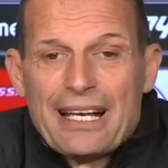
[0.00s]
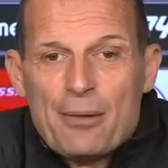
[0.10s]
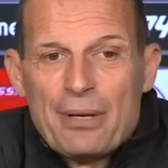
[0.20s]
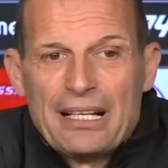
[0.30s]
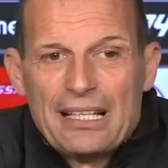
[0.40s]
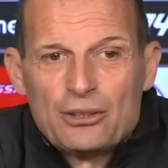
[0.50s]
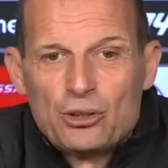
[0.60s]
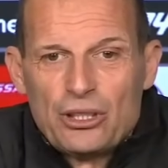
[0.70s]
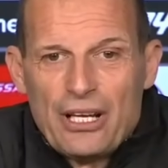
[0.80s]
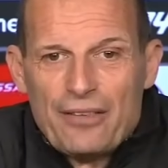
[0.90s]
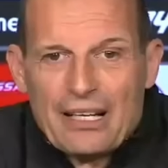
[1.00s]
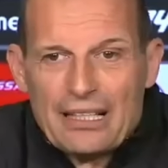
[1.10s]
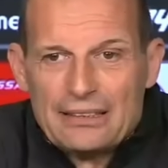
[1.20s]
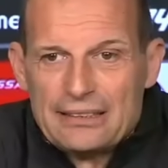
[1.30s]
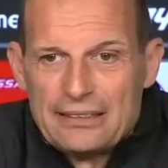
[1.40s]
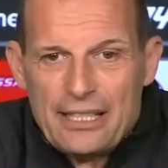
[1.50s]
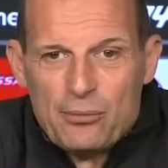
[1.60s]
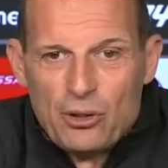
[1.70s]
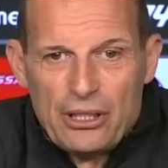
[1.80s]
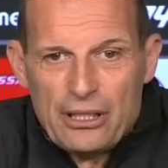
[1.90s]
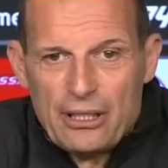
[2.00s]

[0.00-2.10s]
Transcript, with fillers: cambia allenatore avrà grandi stimoli,